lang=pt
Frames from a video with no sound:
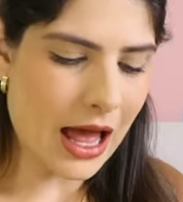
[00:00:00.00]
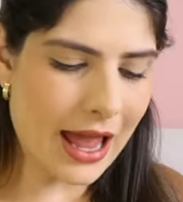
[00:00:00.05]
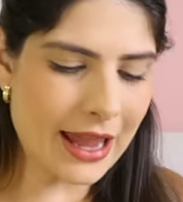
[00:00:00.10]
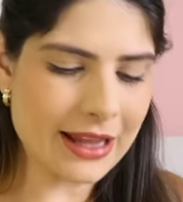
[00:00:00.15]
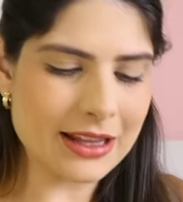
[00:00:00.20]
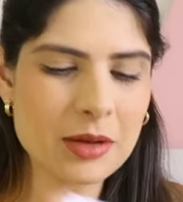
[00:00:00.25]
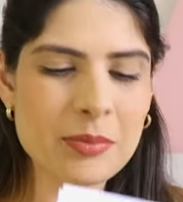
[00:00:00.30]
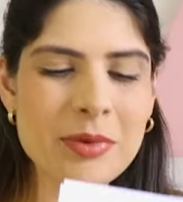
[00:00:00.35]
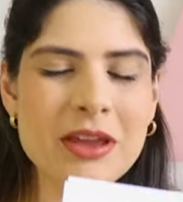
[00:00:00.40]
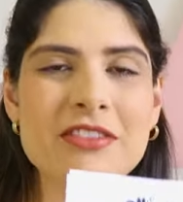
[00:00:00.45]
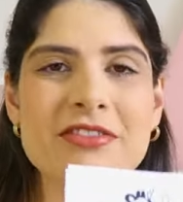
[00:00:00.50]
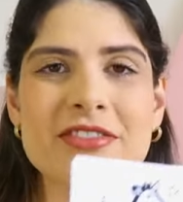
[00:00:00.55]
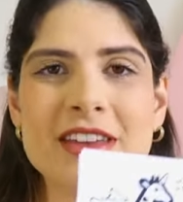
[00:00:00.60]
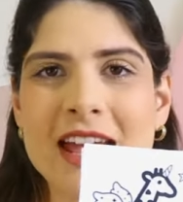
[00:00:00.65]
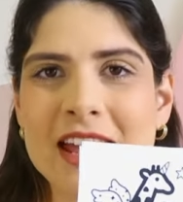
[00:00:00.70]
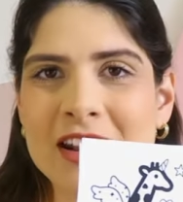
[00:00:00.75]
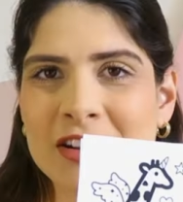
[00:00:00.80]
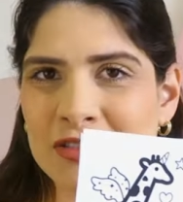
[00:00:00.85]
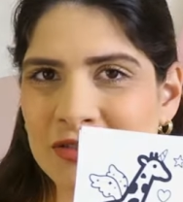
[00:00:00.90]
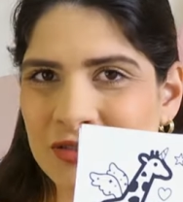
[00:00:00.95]
Aí também
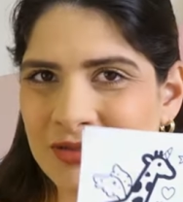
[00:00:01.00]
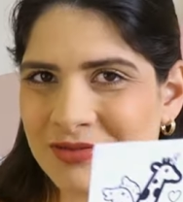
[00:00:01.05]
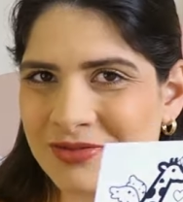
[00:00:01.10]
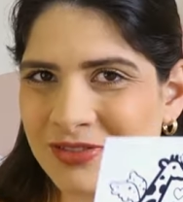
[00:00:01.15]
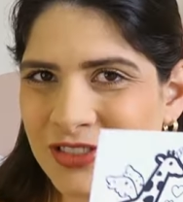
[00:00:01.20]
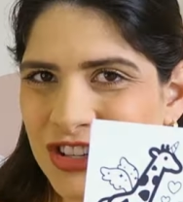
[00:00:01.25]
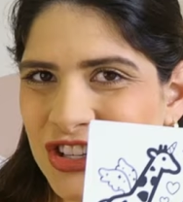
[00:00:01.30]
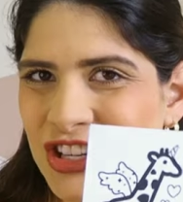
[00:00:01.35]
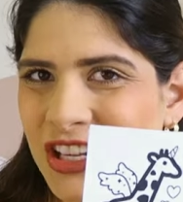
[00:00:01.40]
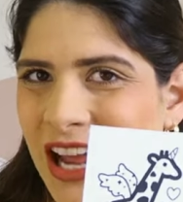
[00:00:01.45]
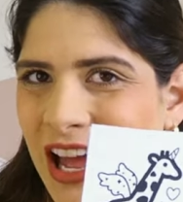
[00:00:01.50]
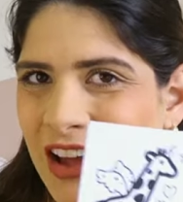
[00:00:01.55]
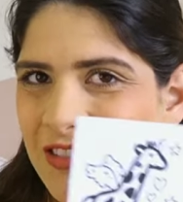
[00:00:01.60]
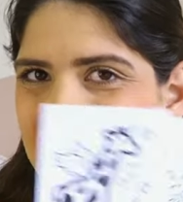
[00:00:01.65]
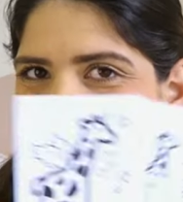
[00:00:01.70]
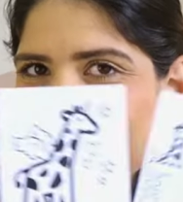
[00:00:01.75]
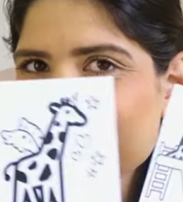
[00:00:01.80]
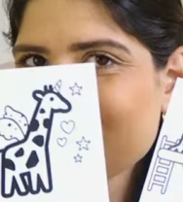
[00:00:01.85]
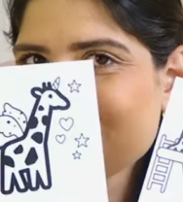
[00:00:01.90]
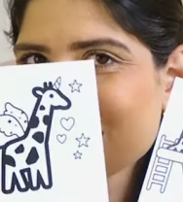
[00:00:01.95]
vieram
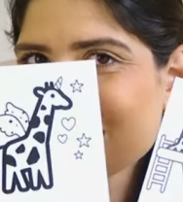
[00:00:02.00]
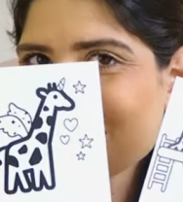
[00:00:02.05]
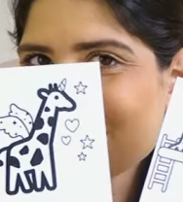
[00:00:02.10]
girafas pra